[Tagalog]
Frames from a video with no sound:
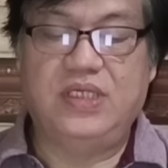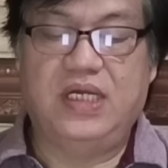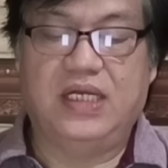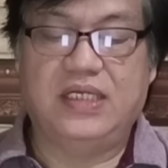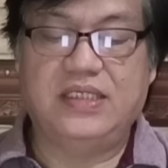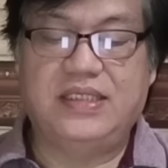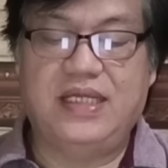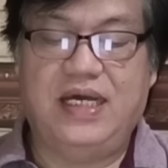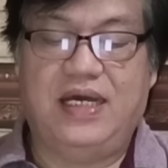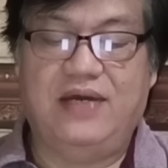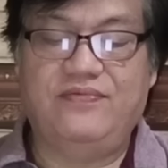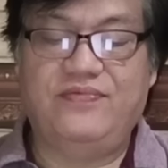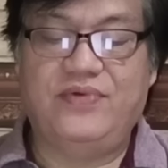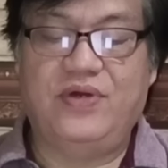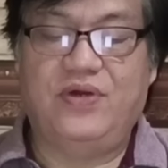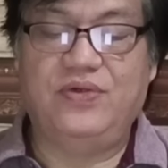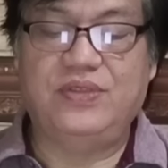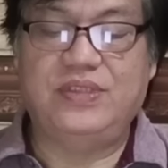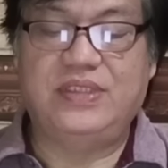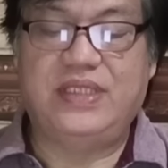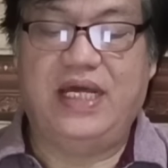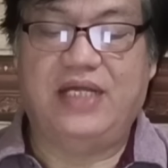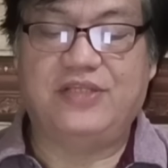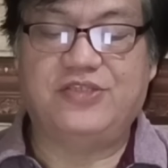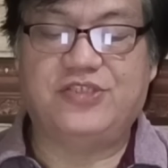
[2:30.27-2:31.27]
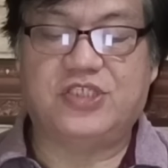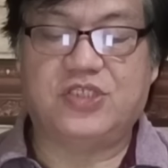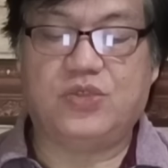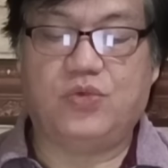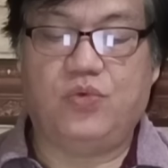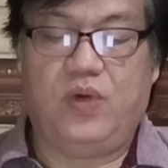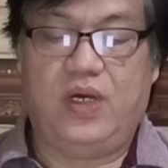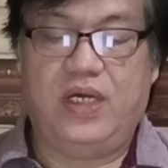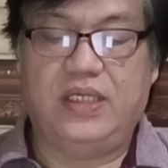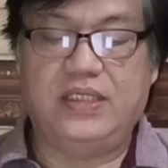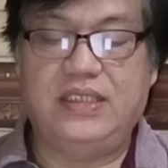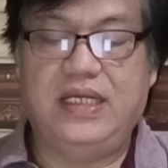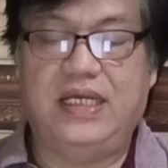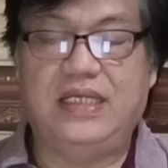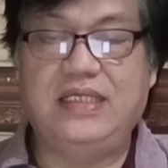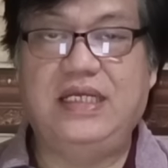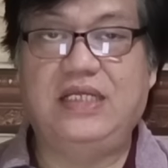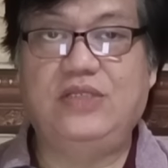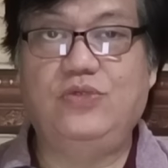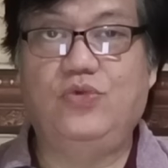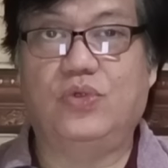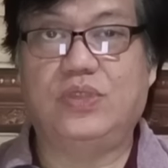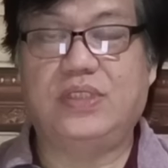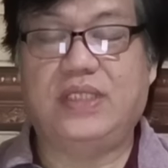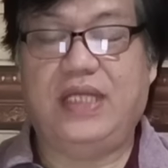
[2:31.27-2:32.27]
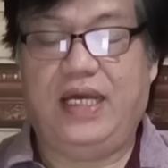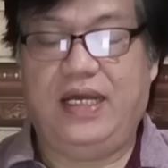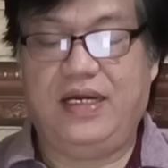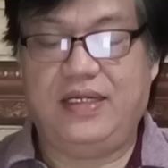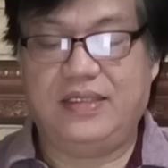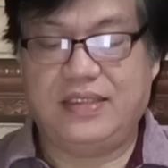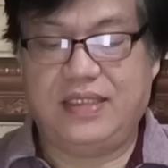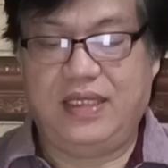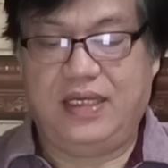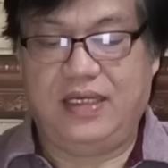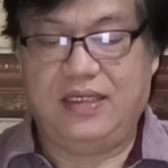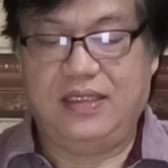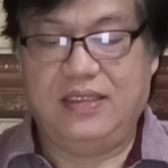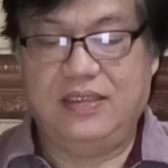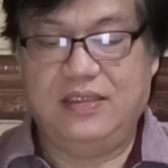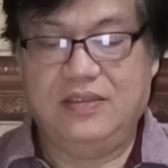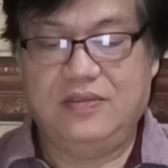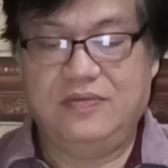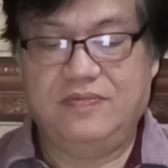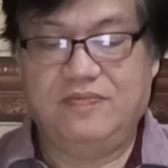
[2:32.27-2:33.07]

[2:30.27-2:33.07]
ng Davao Death Squad ni Duterte.